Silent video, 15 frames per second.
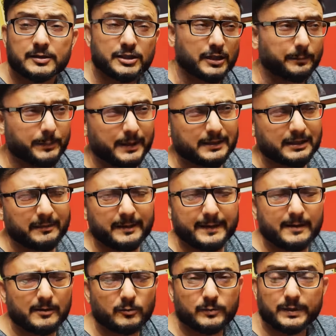छप्पर था
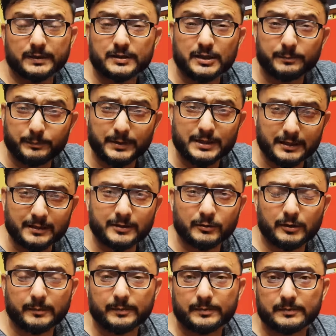हमारे गांव में छप्पर जानते
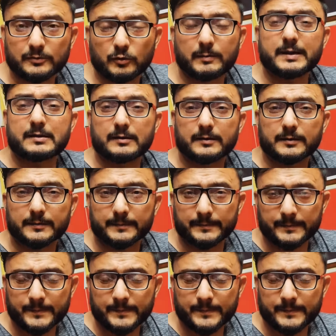हो आप कमेंट करना